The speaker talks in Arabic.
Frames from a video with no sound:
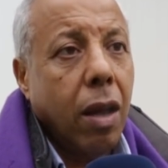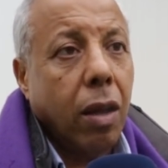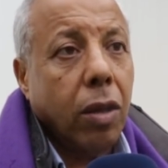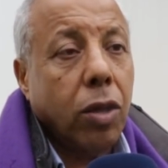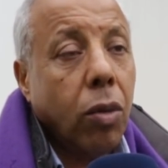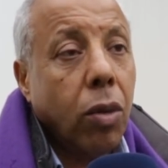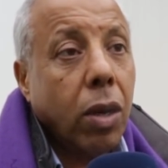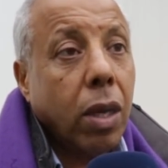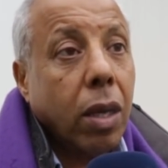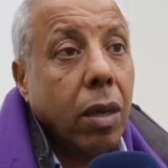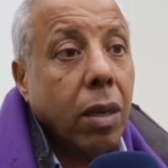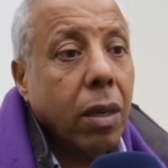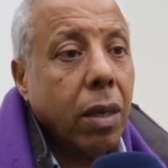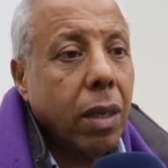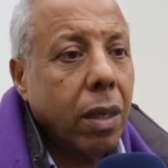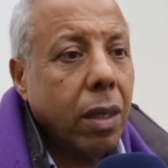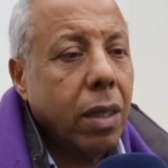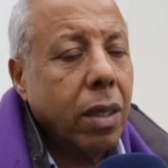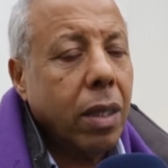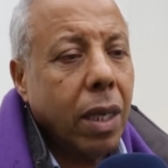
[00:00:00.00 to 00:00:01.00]
دونك
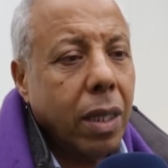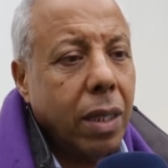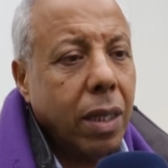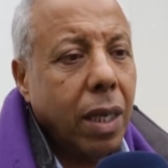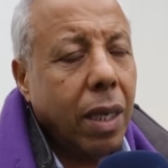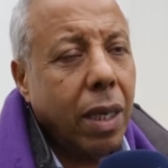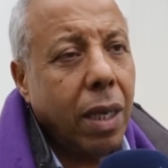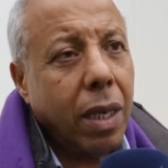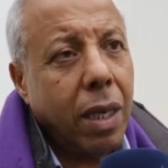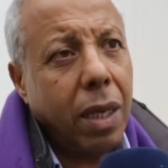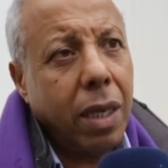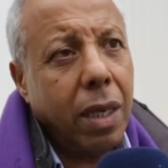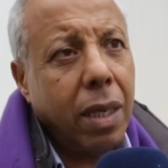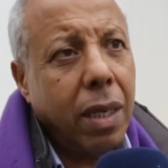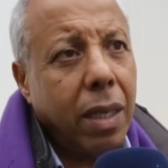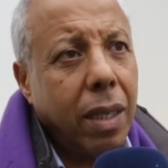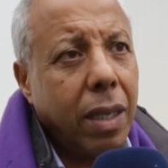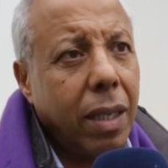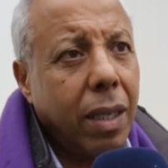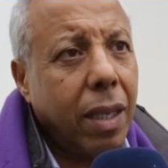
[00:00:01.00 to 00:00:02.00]

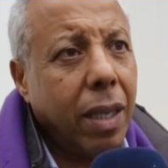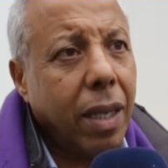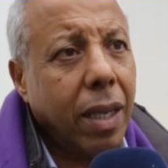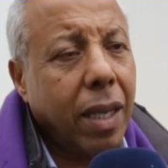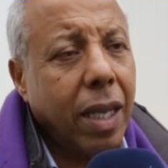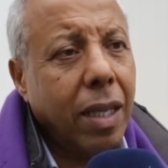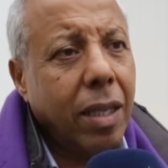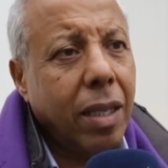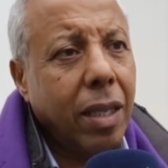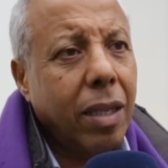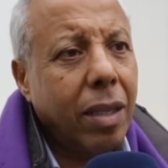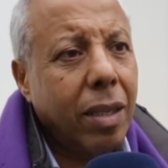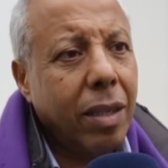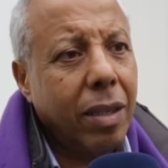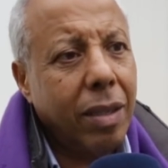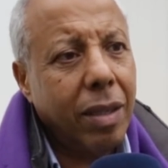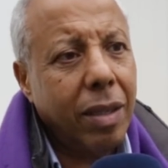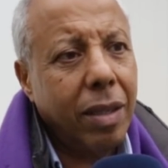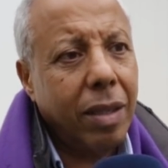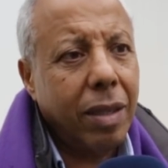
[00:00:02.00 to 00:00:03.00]
آه، كاين
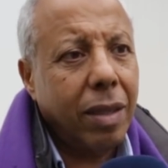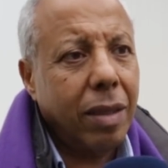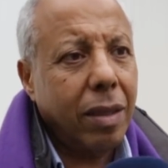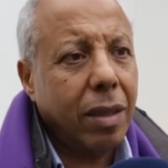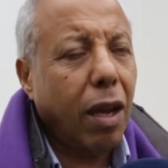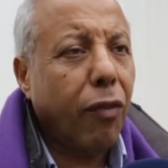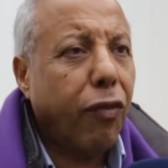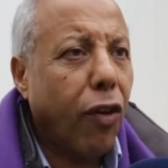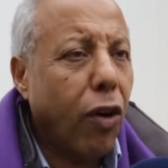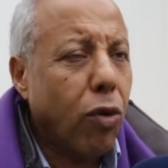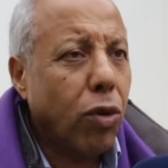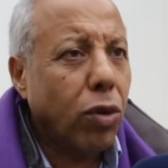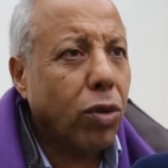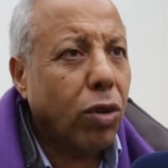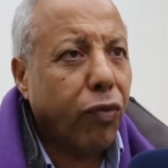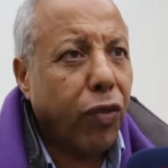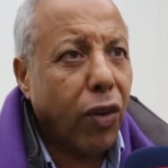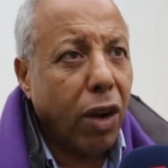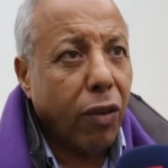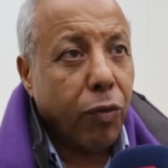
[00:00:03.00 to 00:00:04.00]
آه،
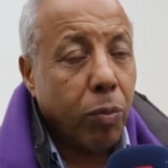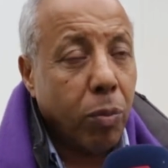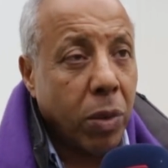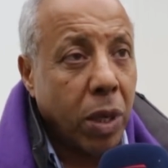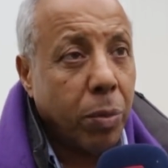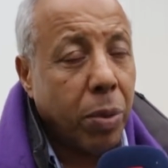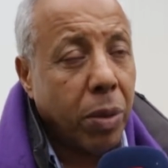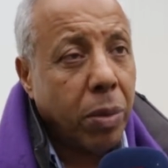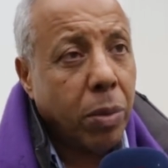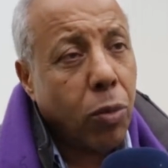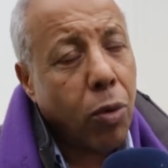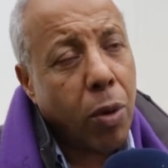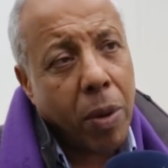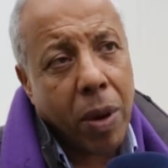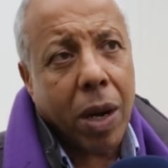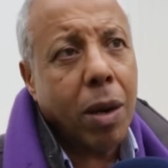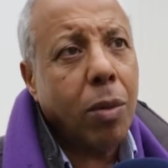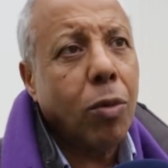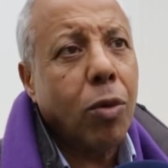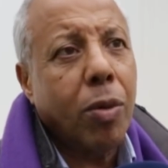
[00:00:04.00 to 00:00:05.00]
تفاوت في من
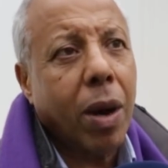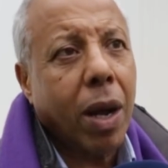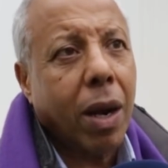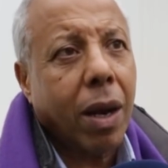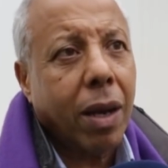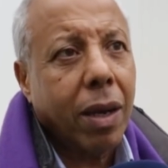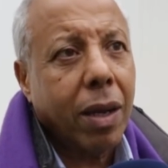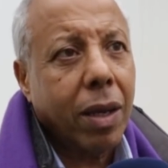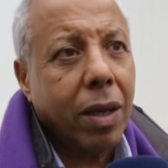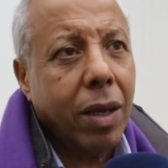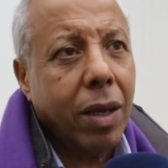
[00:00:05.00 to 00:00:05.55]
مباراه مباراه